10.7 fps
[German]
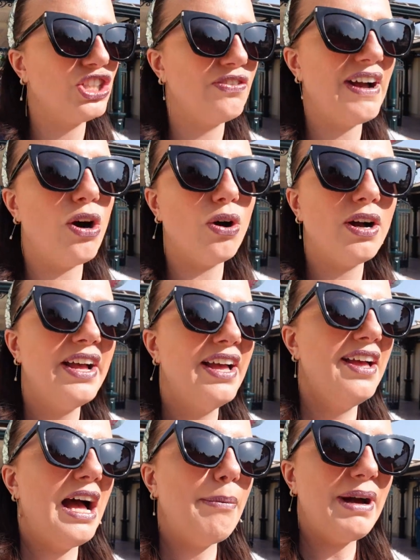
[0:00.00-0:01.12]
Ich war auch
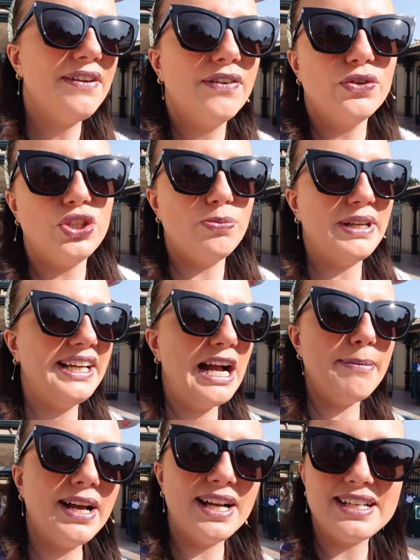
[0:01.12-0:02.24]
am Anfang, wo ich sie über die
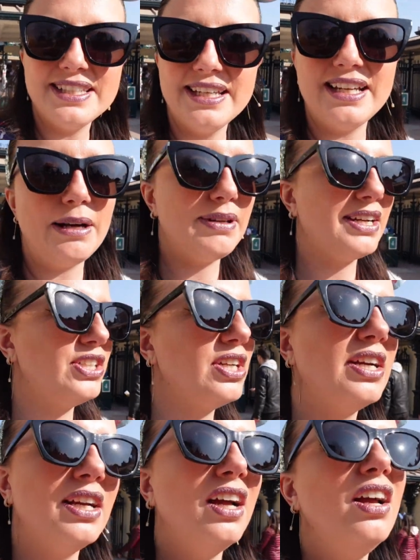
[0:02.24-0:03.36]
Kamera gesehen habe, dachte
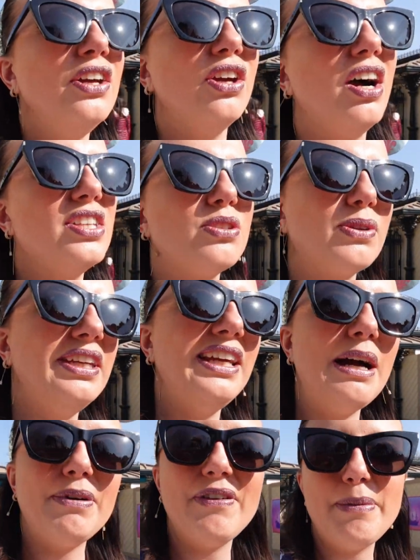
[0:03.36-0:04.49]
ich, ja, ist okay,
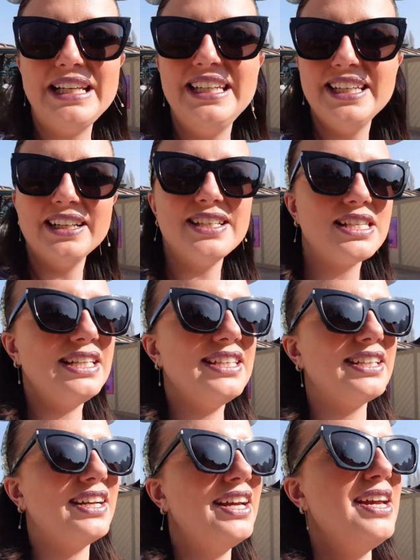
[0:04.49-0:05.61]
aber wenn man hier ist, diese,